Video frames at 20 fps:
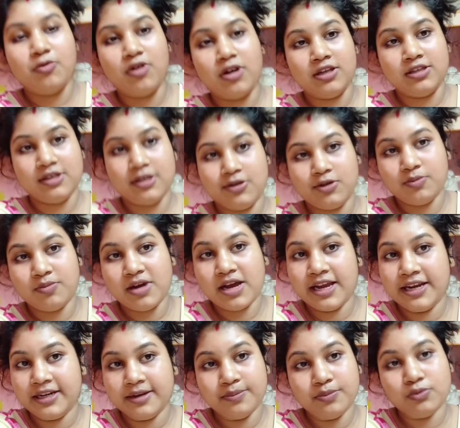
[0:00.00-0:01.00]
করা যায় তো মা
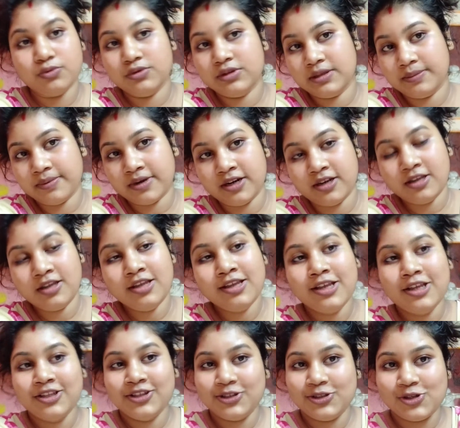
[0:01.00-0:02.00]
এটা বুনতে পারে
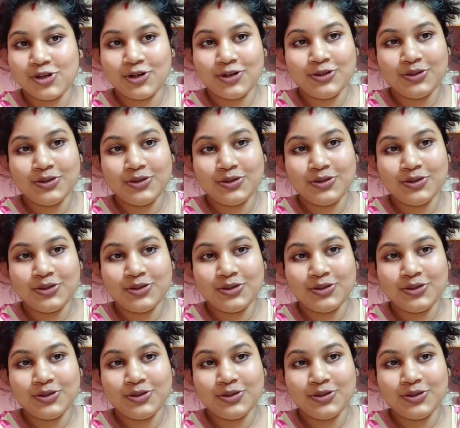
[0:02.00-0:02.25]
চলো